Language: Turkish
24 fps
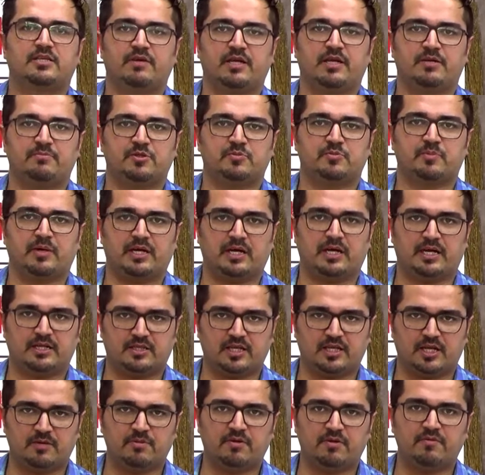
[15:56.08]
vermiş bak
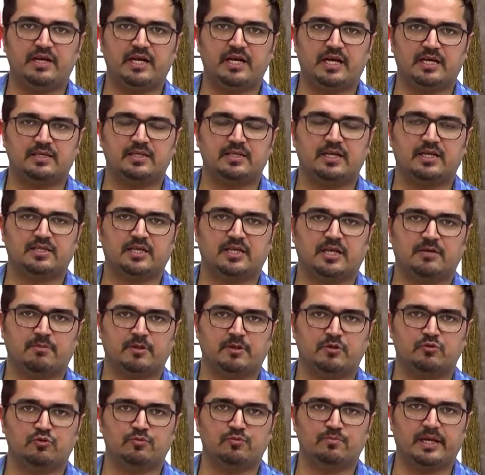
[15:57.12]
atanma ve nakden atanma
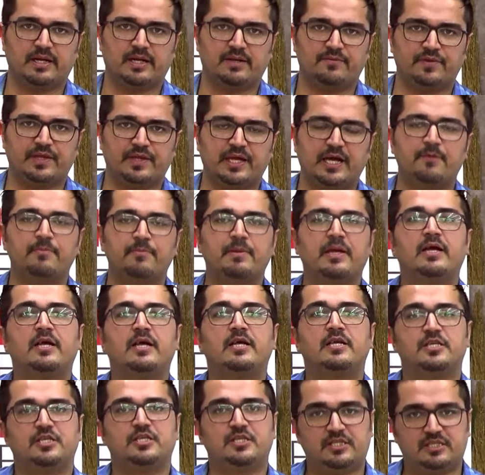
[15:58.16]
durumlarında.
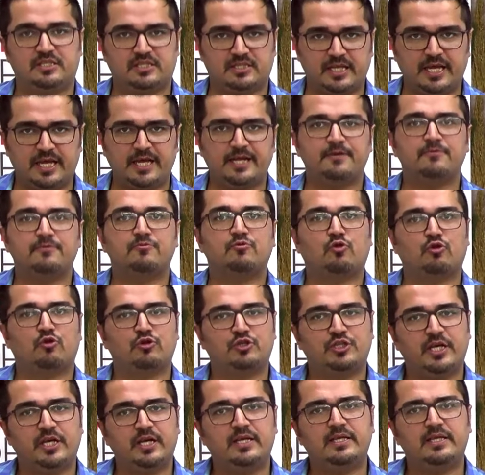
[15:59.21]
ister
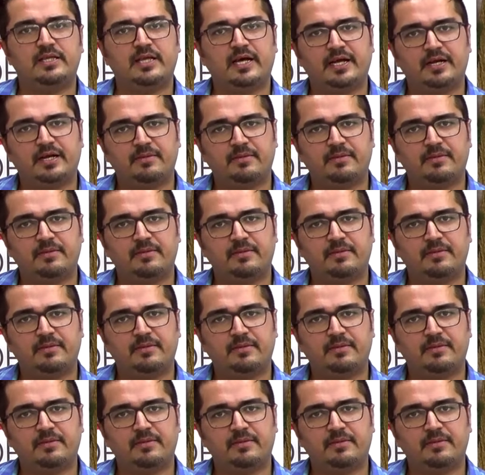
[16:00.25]
Kocaeli İdare